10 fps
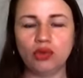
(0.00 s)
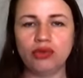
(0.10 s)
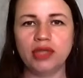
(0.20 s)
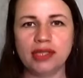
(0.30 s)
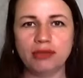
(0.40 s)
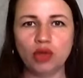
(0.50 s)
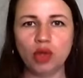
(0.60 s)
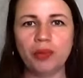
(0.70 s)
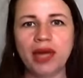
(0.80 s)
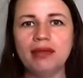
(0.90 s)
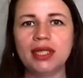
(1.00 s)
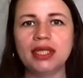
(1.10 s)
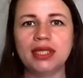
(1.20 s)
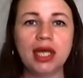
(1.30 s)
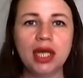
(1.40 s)
Ведь основное правило –
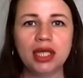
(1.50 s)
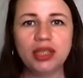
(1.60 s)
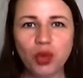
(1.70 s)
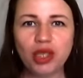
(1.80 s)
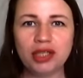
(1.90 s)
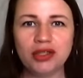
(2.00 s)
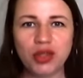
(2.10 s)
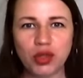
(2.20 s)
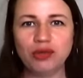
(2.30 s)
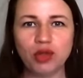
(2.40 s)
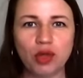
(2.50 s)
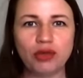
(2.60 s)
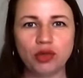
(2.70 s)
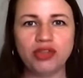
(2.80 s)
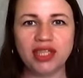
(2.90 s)
это не более трех цветов,
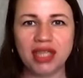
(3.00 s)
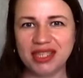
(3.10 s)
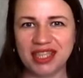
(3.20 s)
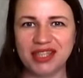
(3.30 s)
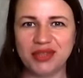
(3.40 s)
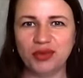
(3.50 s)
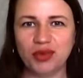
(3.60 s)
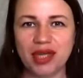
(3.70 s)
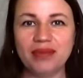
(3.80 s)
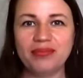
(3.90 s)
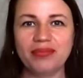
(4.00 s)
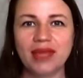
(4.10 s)
оно всегда действует, да?